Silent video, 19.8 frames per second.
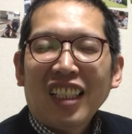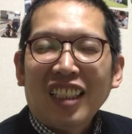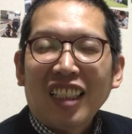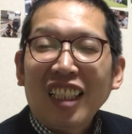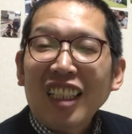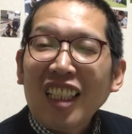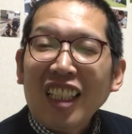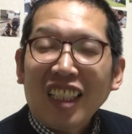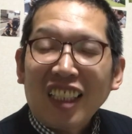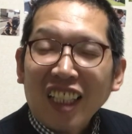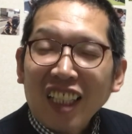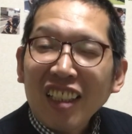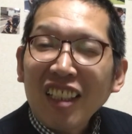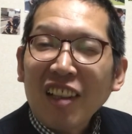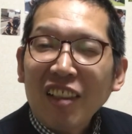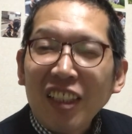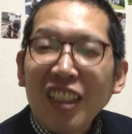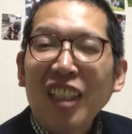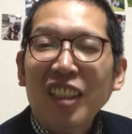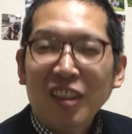年に1回ぐ
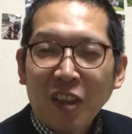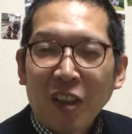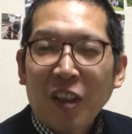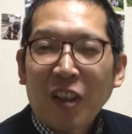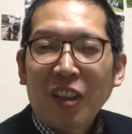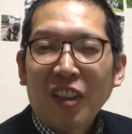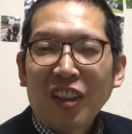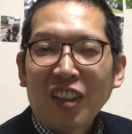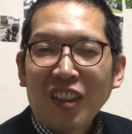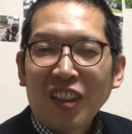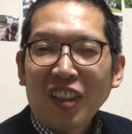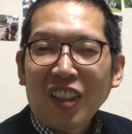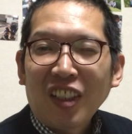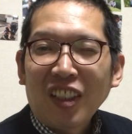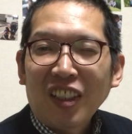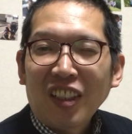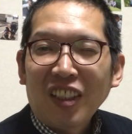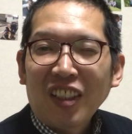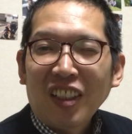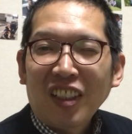らいはいいでしょ
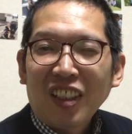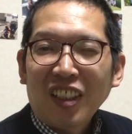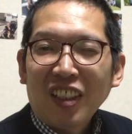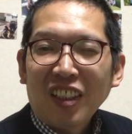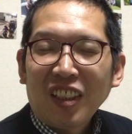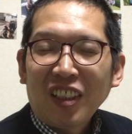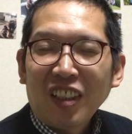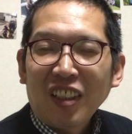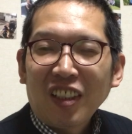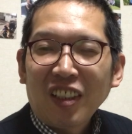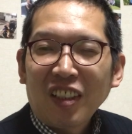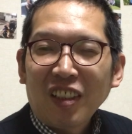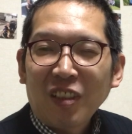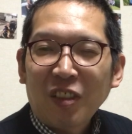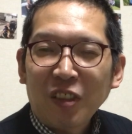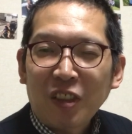う